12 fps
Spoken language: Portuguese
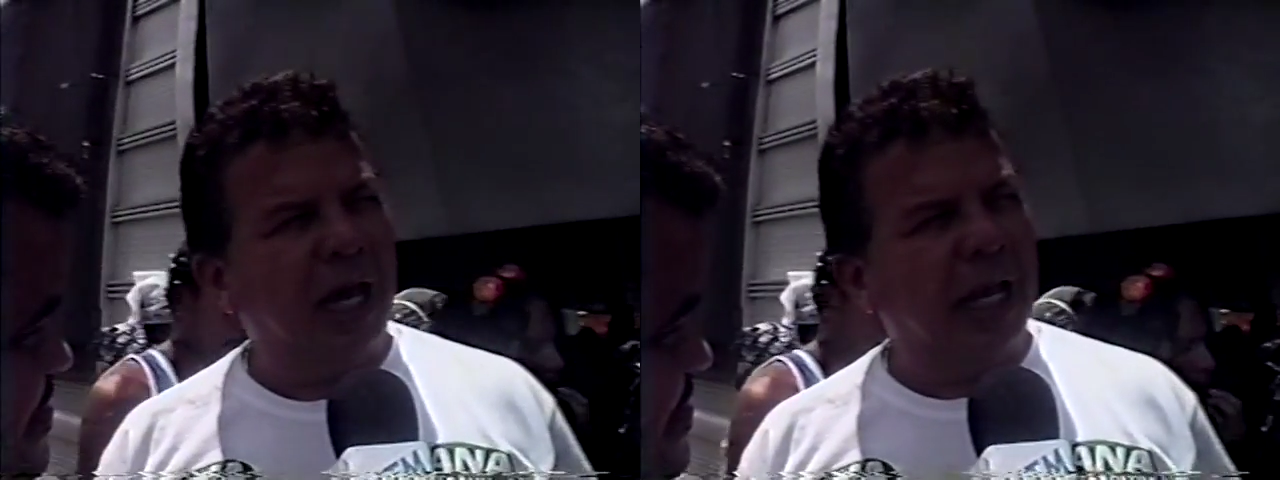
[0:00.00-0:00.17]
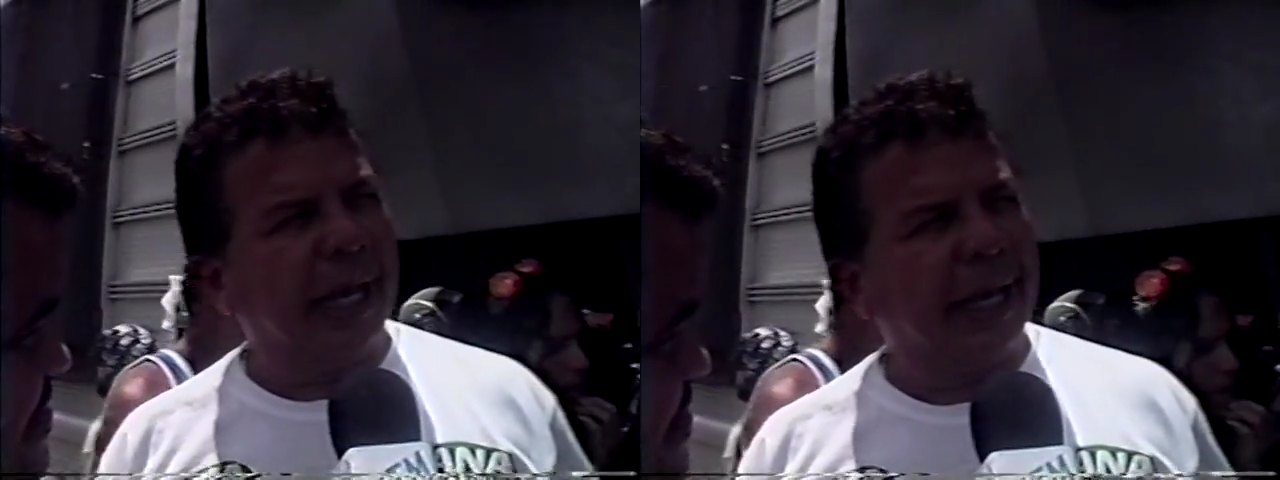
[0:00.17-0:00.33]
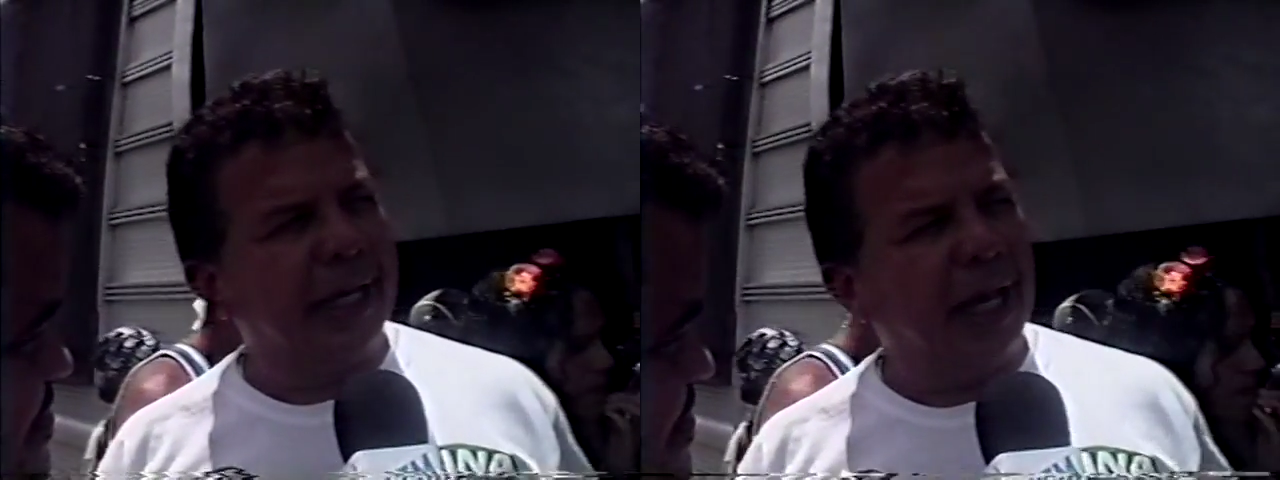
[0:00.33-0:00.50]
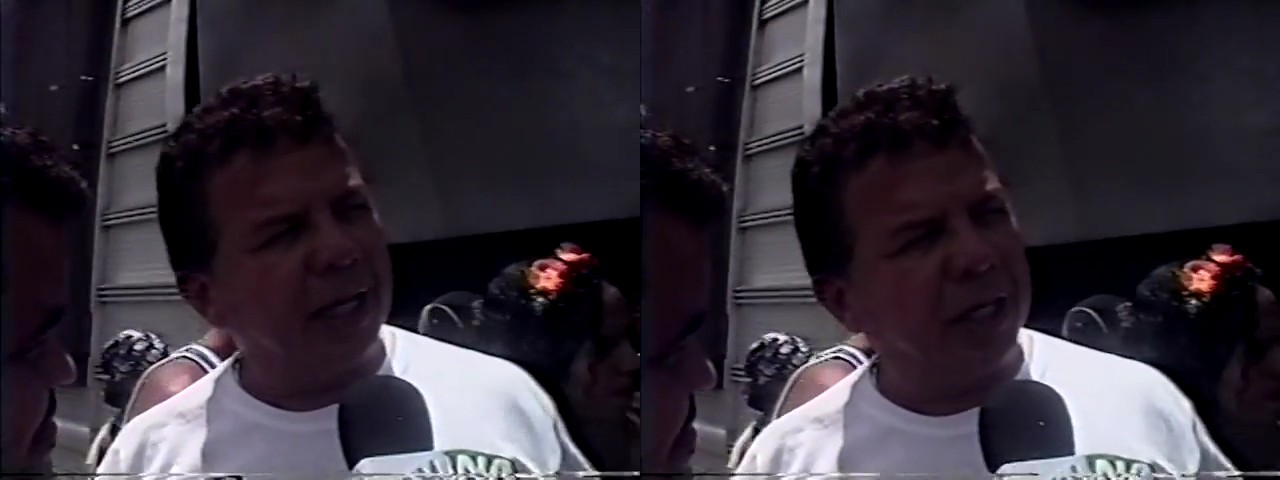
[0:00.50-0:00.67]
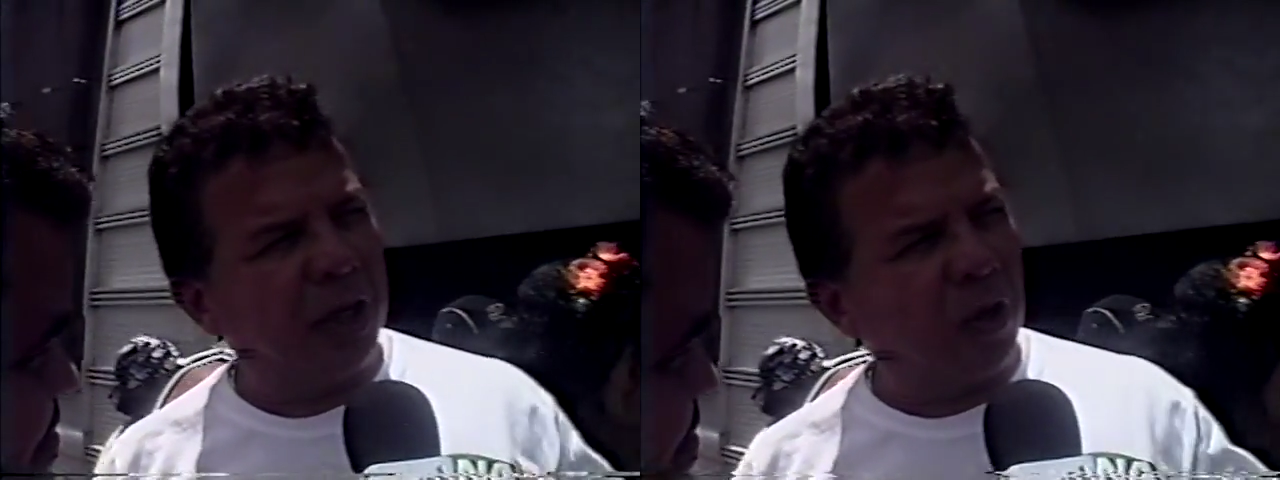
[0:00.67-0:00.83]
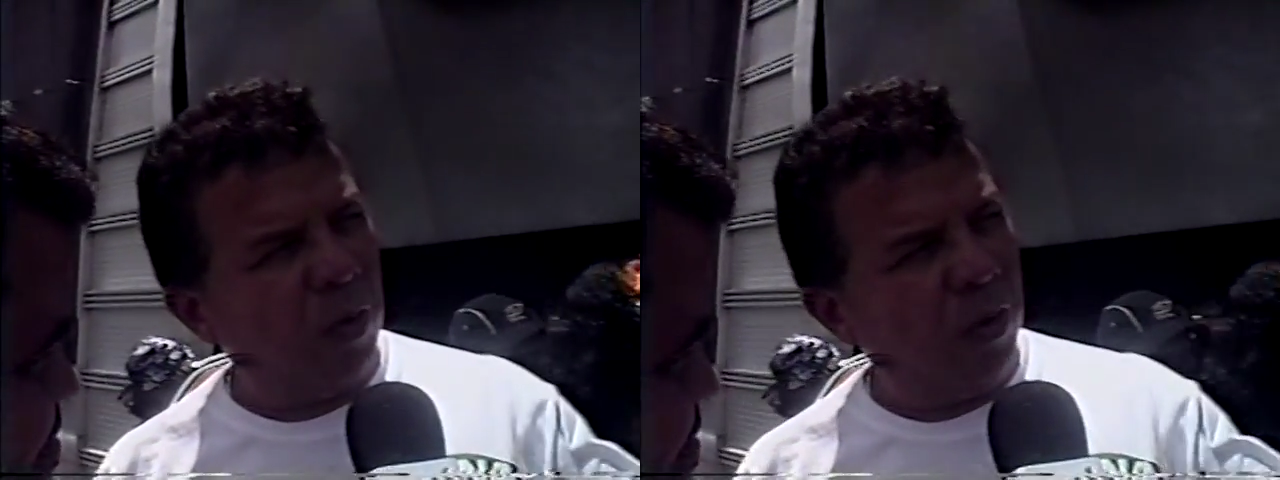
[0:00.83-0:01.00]
alegria
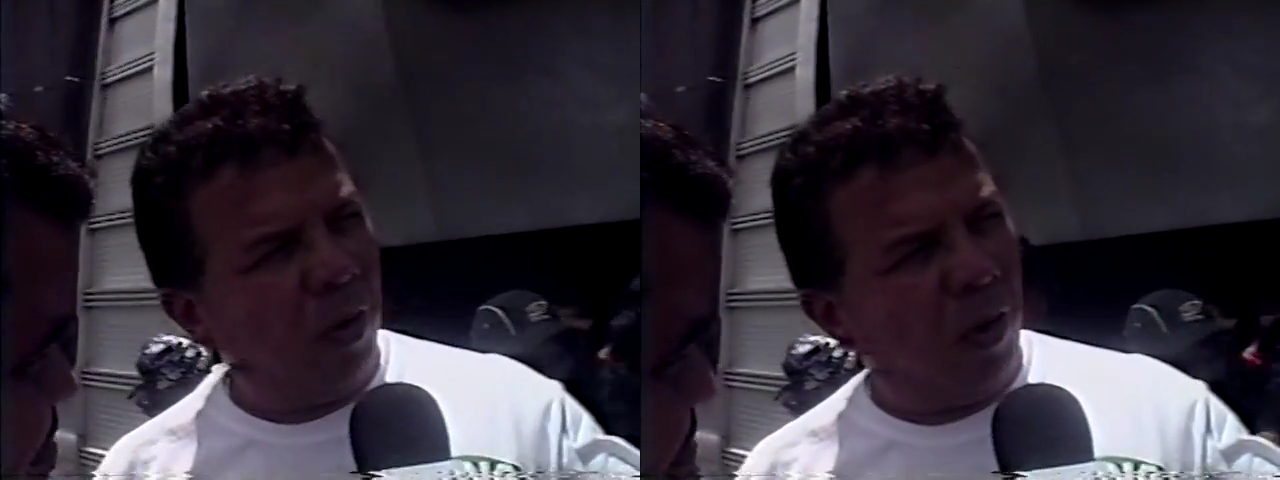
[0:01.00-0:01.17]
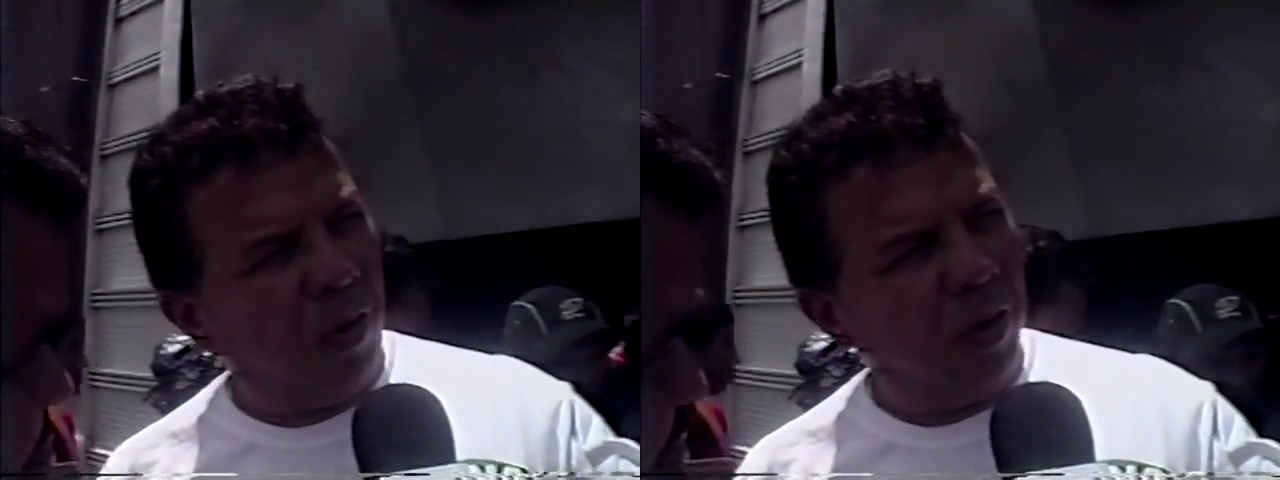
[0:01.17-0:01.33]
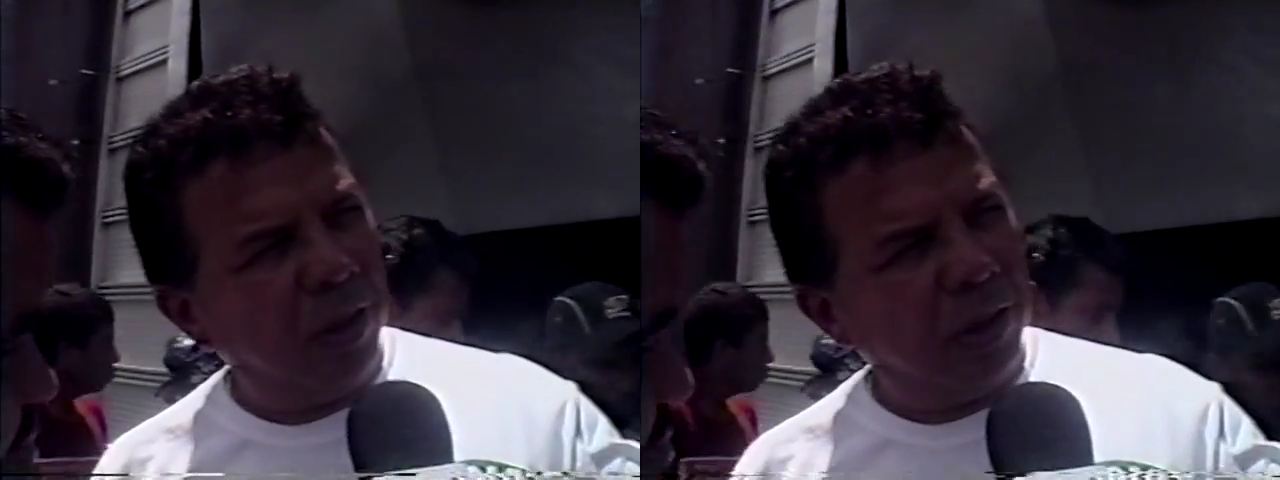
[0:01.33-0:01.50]
aqui com